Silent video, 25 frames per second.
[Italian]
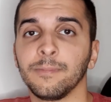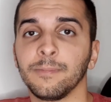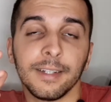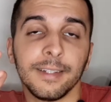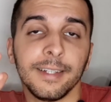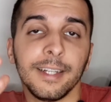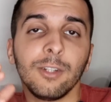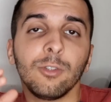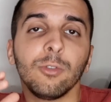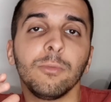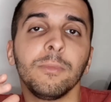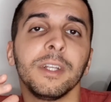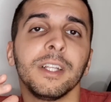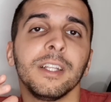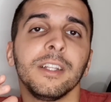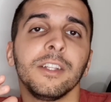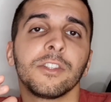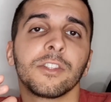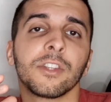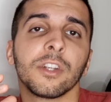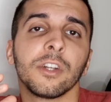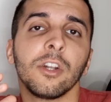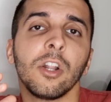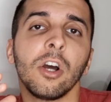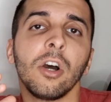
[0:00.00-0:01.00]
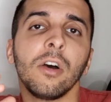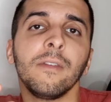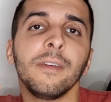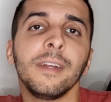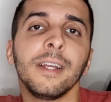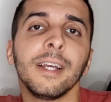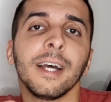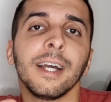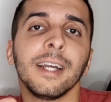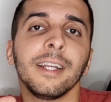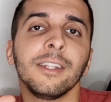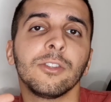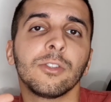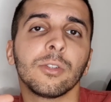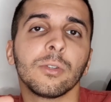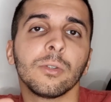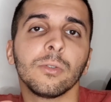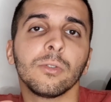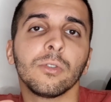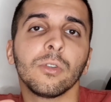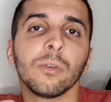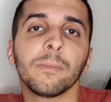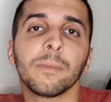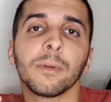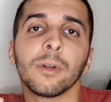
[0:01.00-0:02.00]
Nel 2019 ha
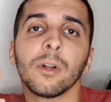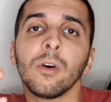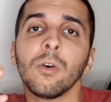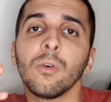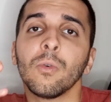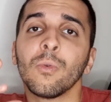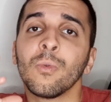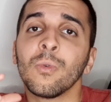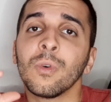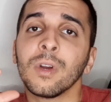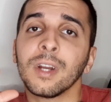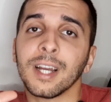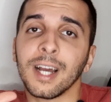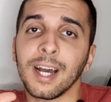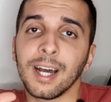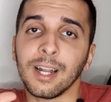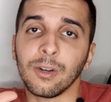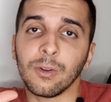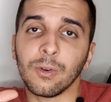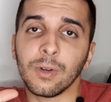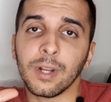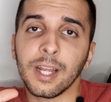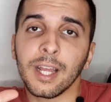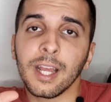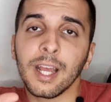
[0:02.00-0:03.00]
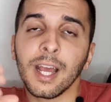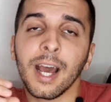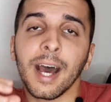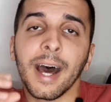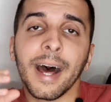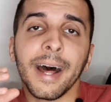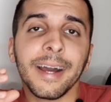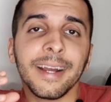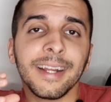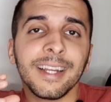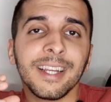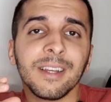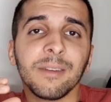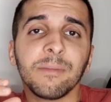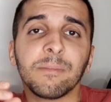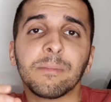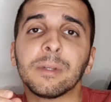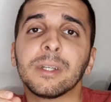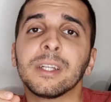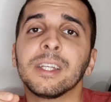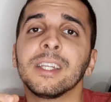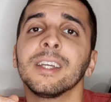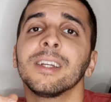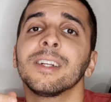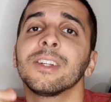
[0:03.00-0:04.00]
introdotto però un canone, anche
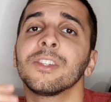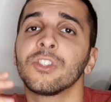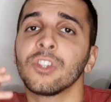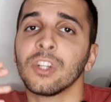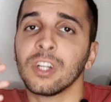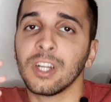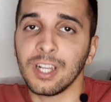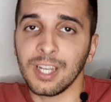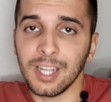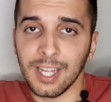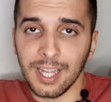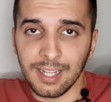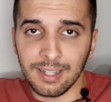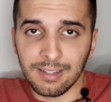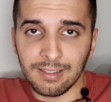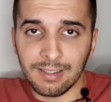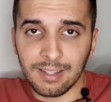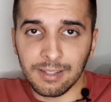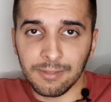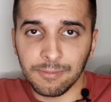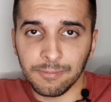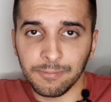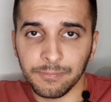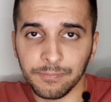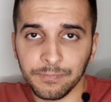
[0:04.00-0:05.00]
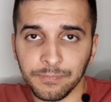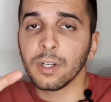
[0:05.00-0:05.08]
per chi era già cliente.